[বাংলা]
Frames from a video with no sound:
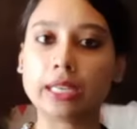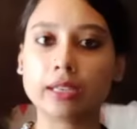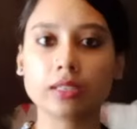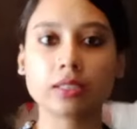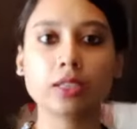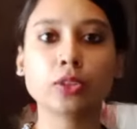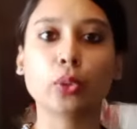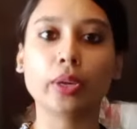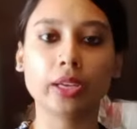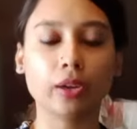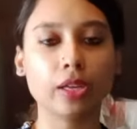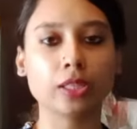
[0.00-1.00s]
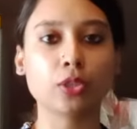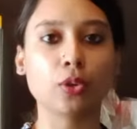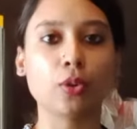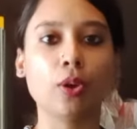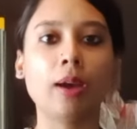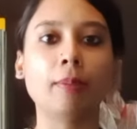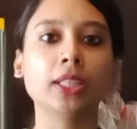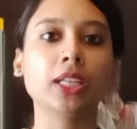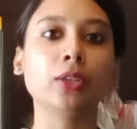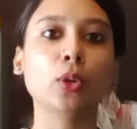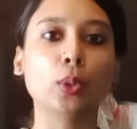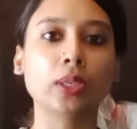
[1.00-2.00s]
ডিটারজেন্ট তৈরি করার জন্য
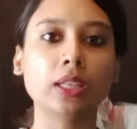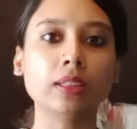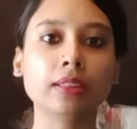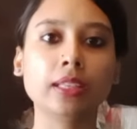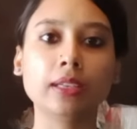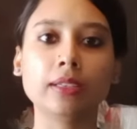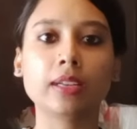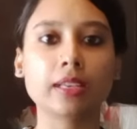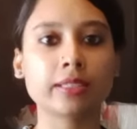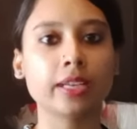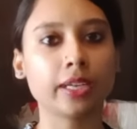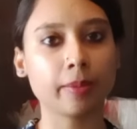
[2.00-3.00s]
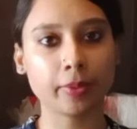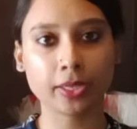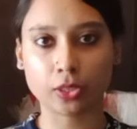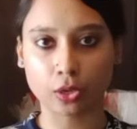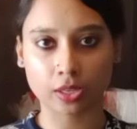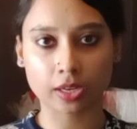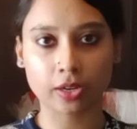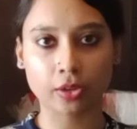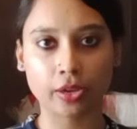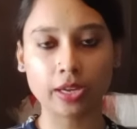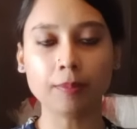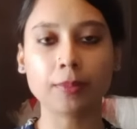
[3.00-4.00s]
আমাদের টোটাল তিনটা সেট দরকার
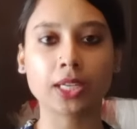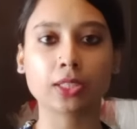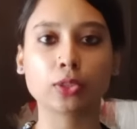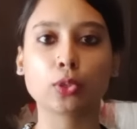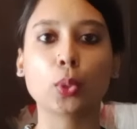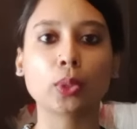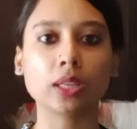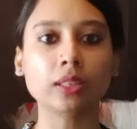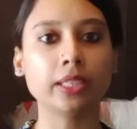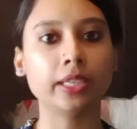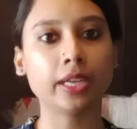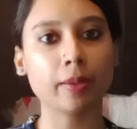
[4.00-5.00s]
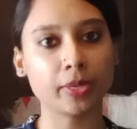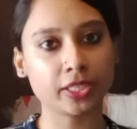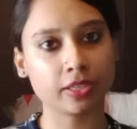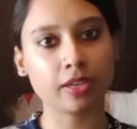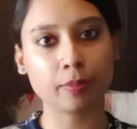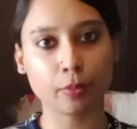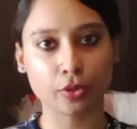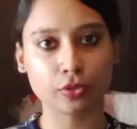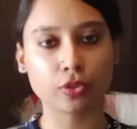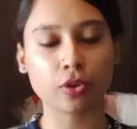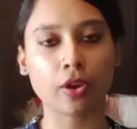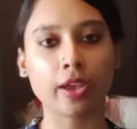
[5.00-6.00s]
হয় মানে টোটাল তিনটা মেশিনের
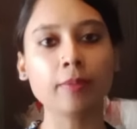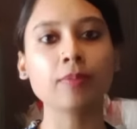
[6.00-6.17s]
প্রয়োজন হয়